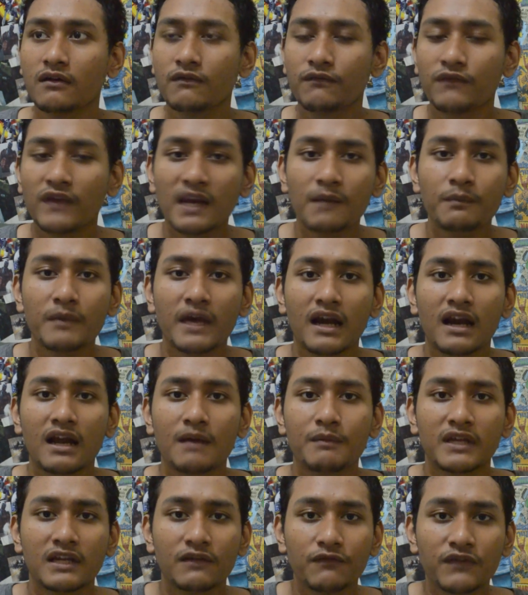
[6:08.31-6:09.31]
film
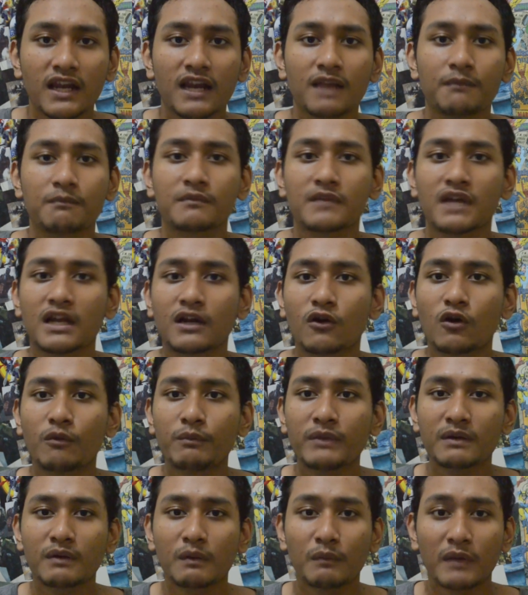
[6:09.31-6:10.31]
biarlah menjadi film dan
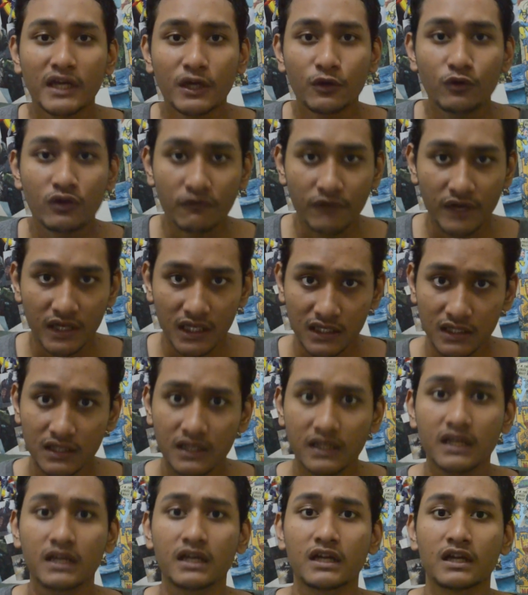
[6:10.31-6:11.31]
komik memiliki universe
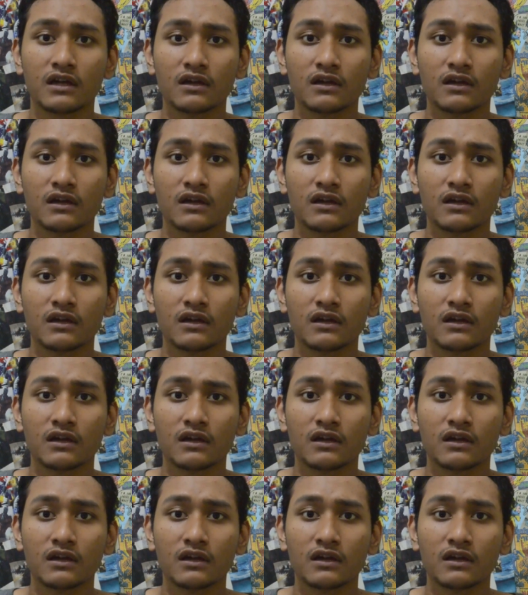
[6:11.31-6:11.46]
sendiri